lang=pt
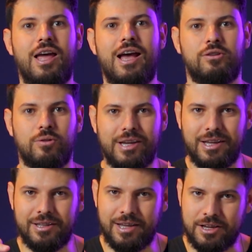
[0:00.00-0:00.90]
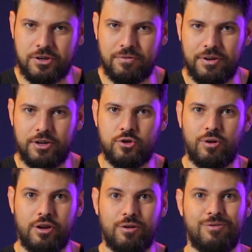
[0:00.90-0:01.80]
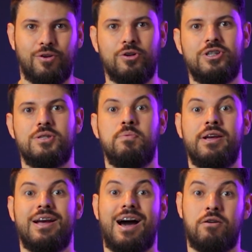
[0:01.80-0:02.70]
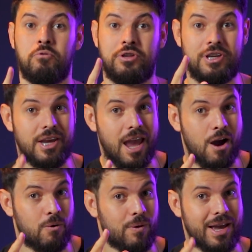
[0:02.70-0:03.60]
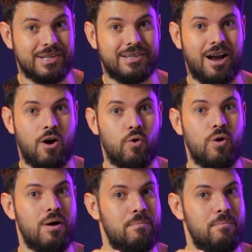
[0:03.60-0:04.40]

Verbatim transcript: Neto e neste vídeo eu vou te explicar o que é um SKU,